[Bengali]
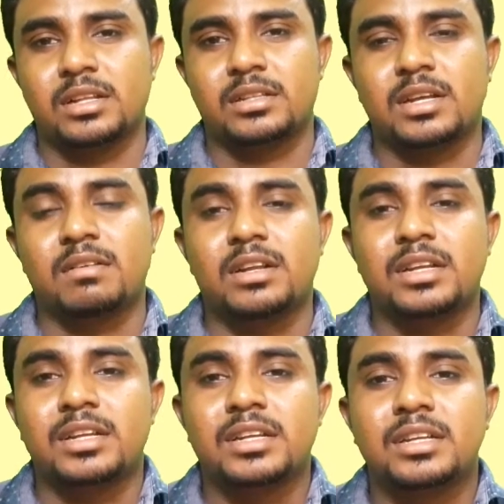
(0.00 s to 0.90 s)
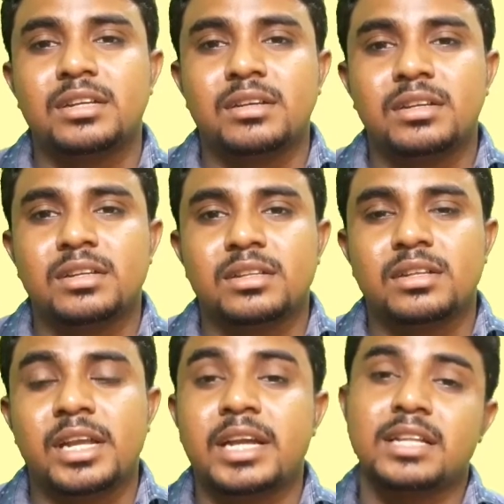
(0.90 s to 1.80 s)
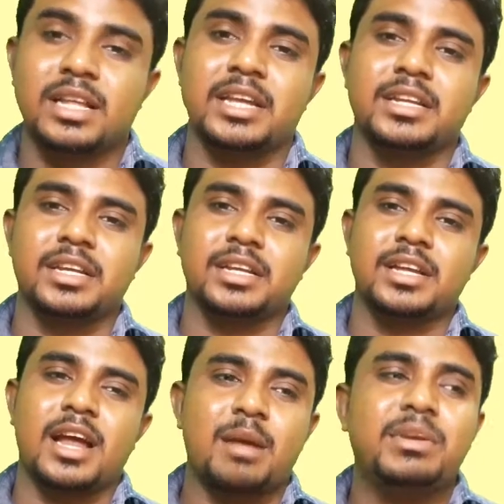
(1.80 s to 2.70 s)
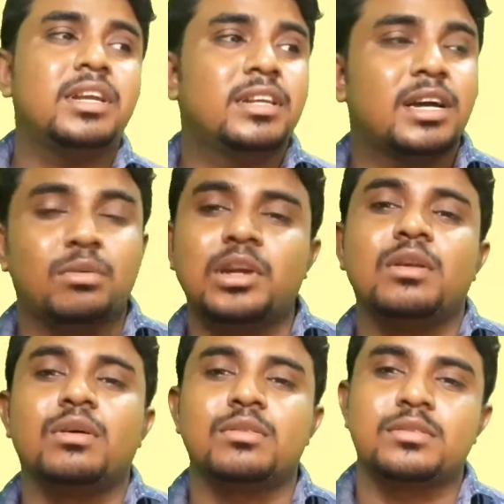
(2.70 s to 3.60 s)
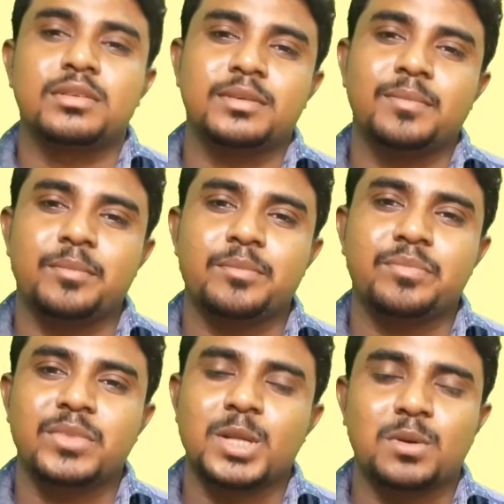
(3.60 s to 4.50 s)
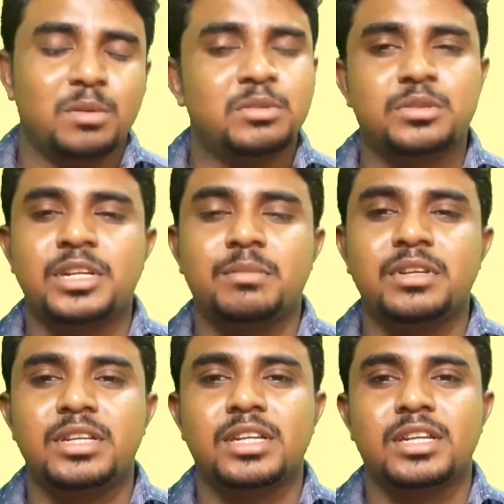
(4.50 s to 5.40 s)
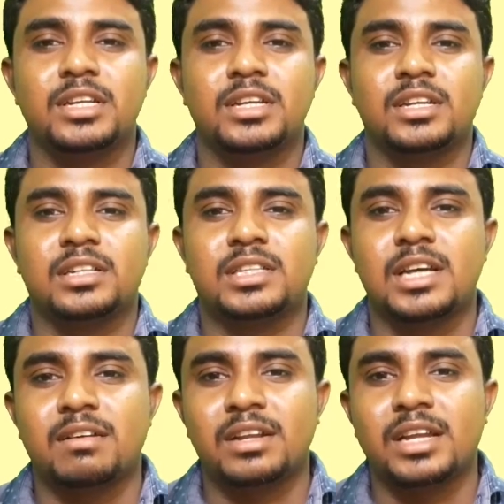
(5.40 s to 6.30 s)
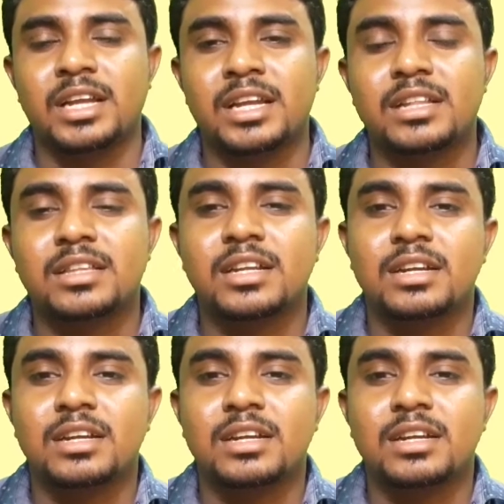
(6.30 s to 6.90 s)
তাহলে এখানে দায়ী কে আমি না ওই লোক অবশ্যই আমি তাহলে এক্ষেত্রে